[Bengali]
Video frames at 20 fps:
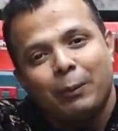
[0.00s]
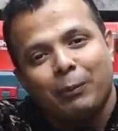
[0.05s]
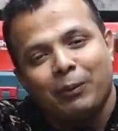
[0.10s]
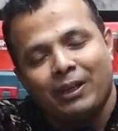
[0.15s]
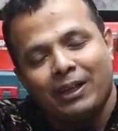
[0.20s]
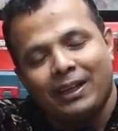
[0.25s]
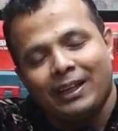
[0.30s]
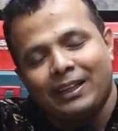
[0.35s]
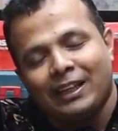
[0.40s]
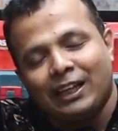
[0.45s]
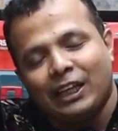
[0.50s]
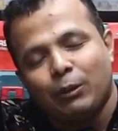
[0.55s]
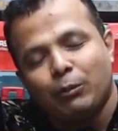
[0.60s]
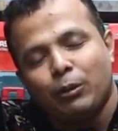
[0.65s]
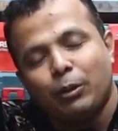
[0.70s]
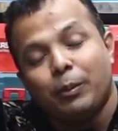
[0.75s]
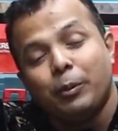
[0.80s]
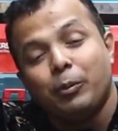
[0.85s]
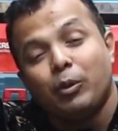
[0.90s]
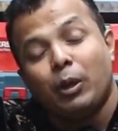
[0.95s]
আমি আপনাদেরকে
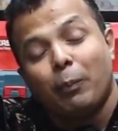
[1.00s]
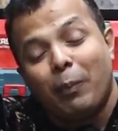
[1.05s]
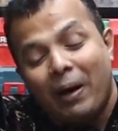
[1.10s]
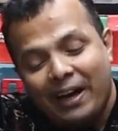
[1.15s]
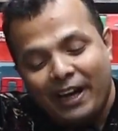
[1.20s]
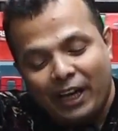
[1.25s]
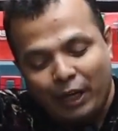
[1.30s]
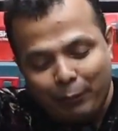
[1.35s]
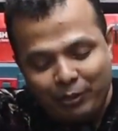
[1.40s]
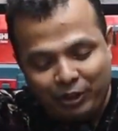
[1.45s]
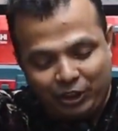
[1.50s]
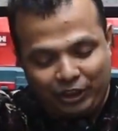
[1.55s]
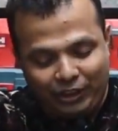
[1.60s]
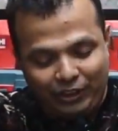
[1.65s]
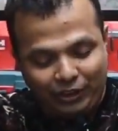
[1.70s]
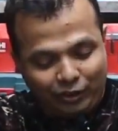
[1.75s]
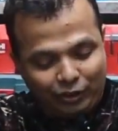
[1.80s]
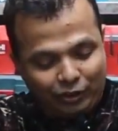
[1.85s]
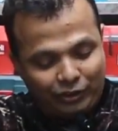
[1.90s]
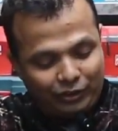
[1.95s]
দেখাবো বিভিন্ন ভাঙার মেশিন